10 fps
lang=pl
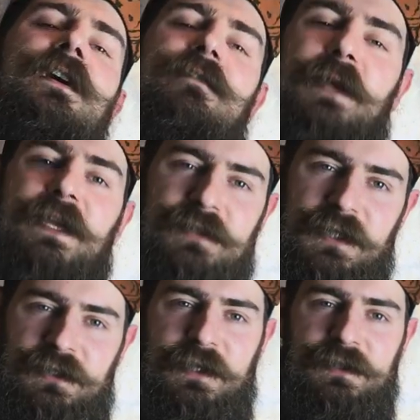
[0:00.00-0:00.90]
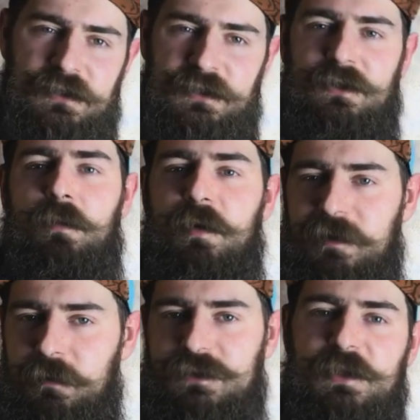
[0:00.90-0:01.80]
W pierwszej części
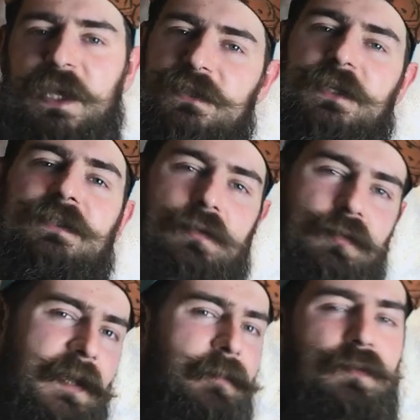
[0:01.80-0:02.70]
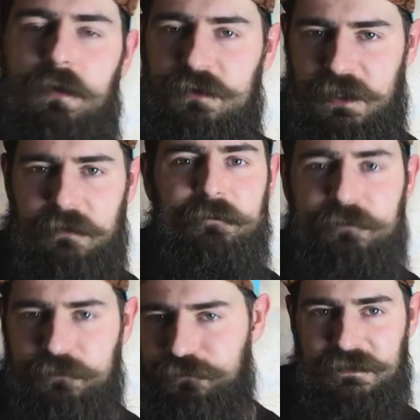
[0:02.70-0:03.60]
opowiem o sprzęcie, co tutaj podłączam.
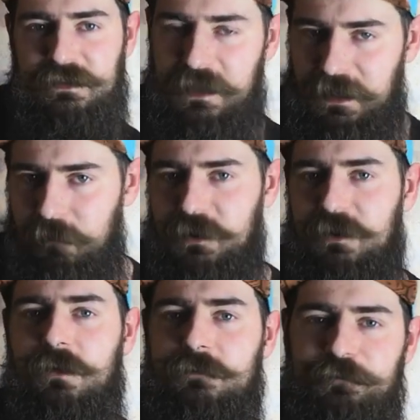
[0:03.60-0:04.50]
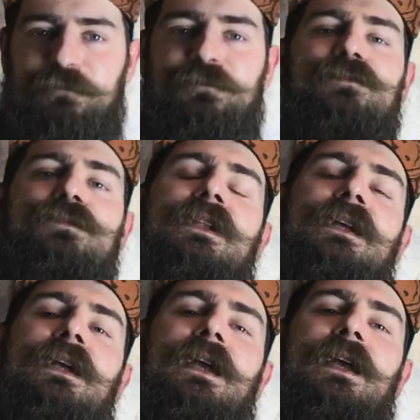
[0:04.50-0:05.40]
Nagramy to
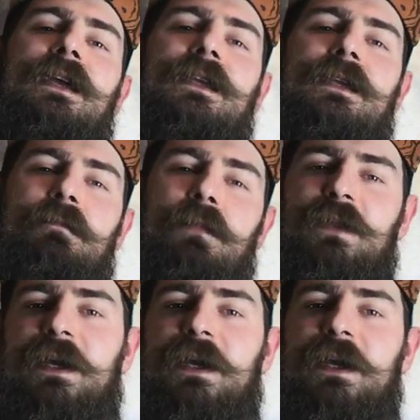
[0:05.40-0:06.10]
i po